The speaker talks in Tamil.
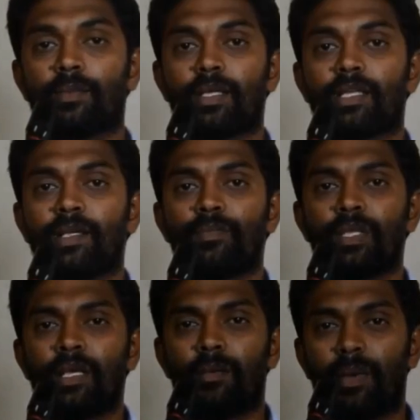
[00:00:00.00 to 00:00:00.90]
இந்த மாதிரி
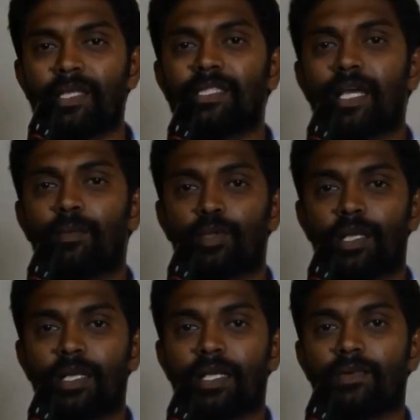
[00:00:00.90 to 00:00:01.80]
பேசிக்காக
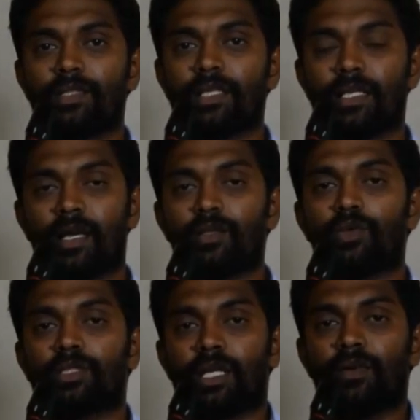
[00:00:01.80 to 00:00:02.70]
முதல்ல நீங்கள் வந்து ஏதாவது
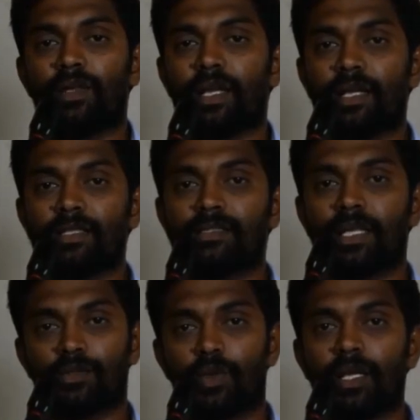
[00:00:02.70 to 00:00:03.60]
ஒரு தகவல்களை
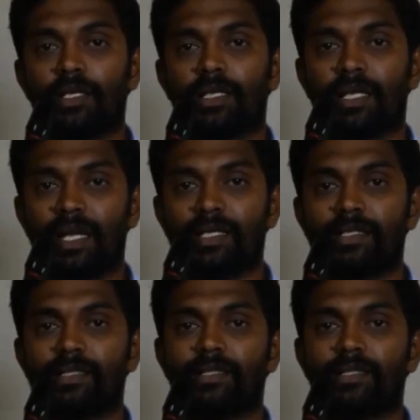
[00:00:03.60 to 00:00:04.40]
சில துறைகளுக்கு கேட்டு